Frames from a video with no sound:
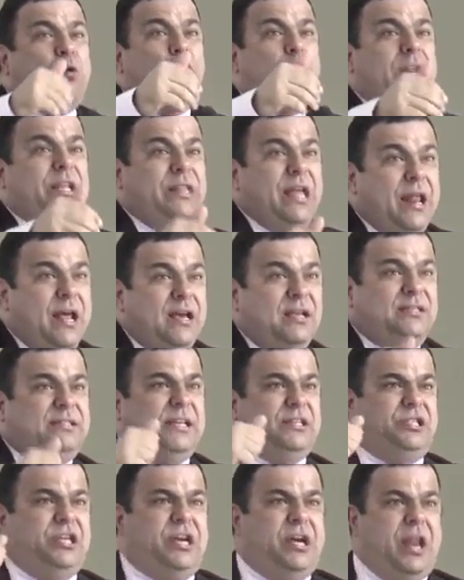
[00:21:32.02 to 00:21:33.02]

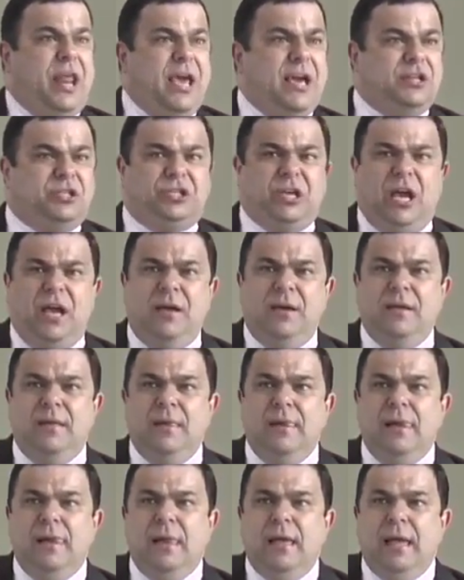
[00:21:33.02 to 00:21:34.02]
liderança de igreja,
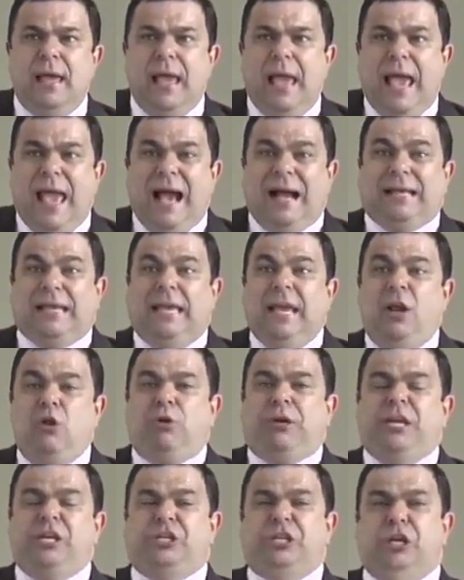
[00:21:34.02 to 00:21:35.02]
é aquilo
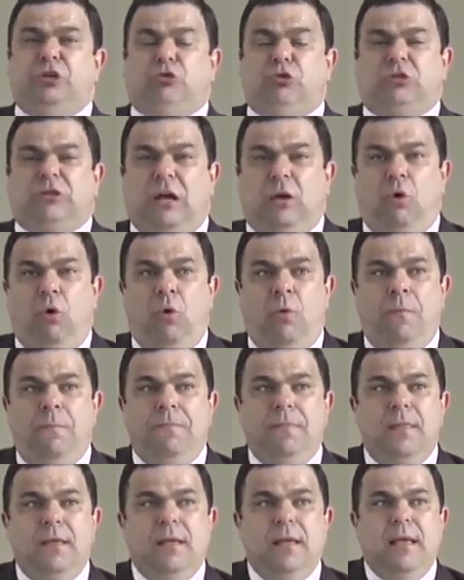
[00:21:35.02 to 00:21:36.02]
que Jesus falou.
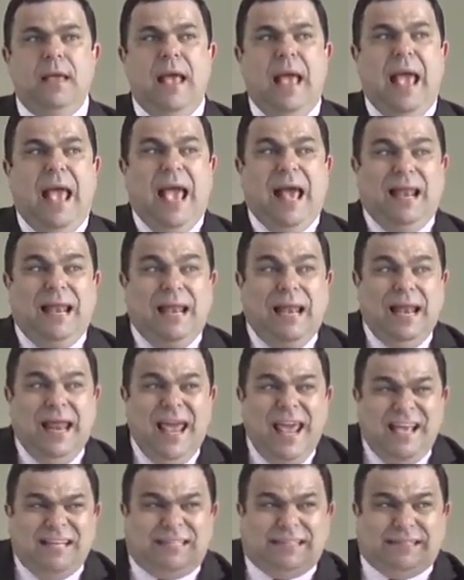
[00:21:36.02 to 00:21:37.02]
É
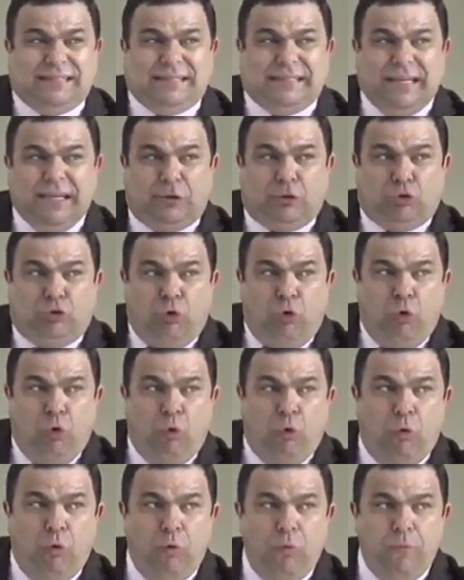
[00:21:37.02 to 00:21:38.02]

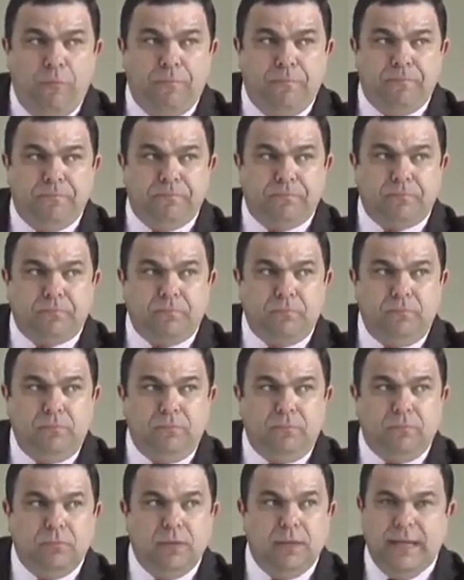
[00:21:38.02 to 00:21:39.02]
lícito.
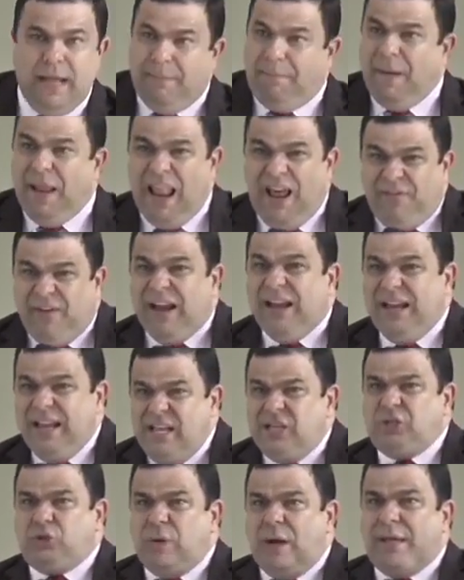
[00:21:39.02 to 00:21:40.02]
E a palavra
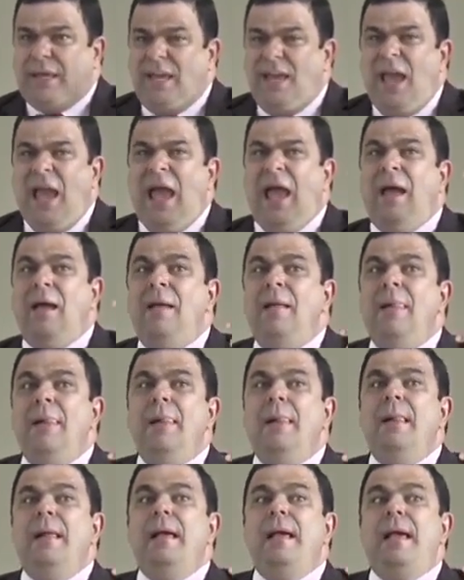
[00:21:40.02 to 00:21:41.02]
lícito aqui é
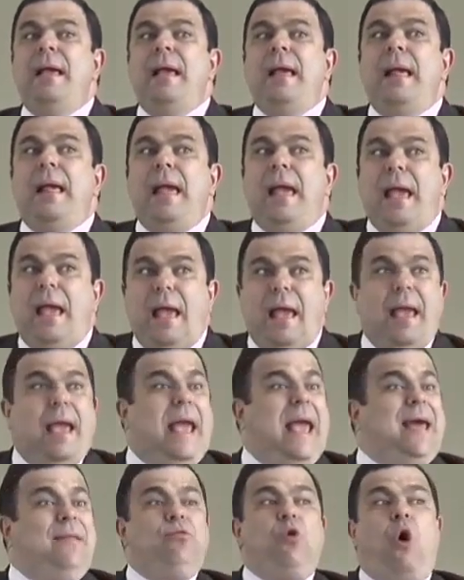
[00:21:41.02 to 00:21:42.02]

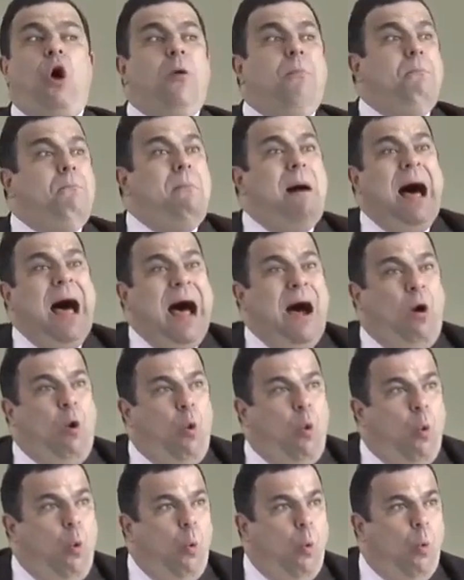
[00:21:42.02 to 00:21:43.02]
é
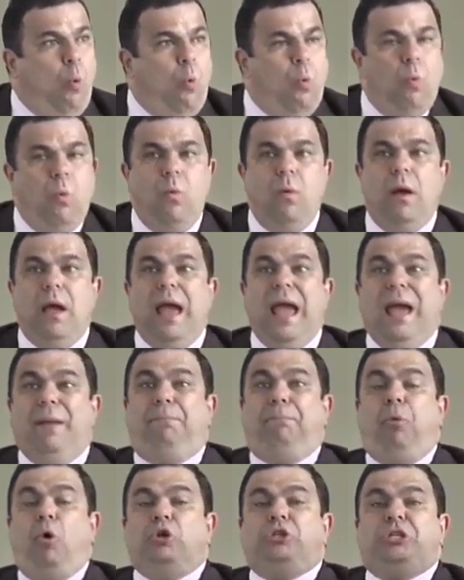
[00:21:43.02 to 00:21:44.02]
normal, é
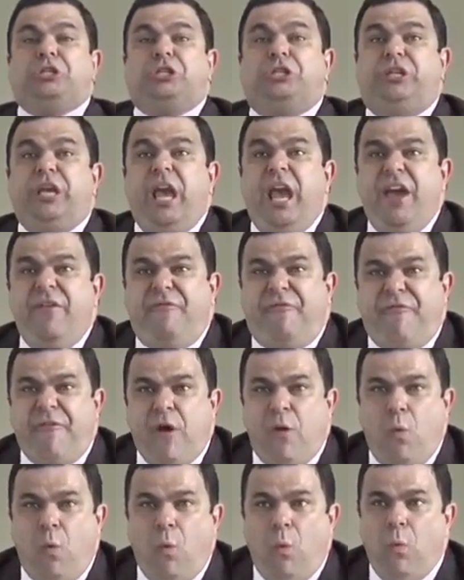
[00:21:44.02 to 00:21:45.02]

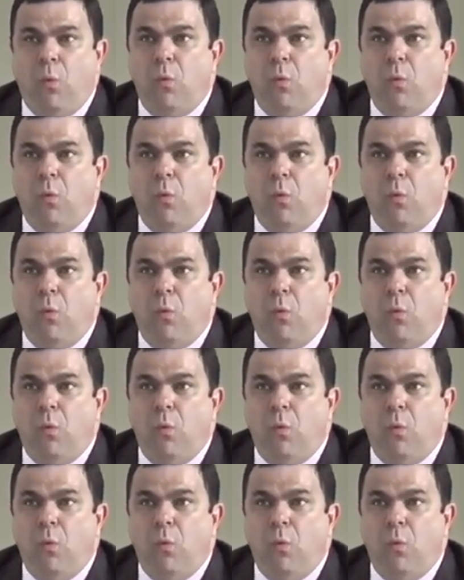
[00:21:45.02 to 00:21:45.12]
possível,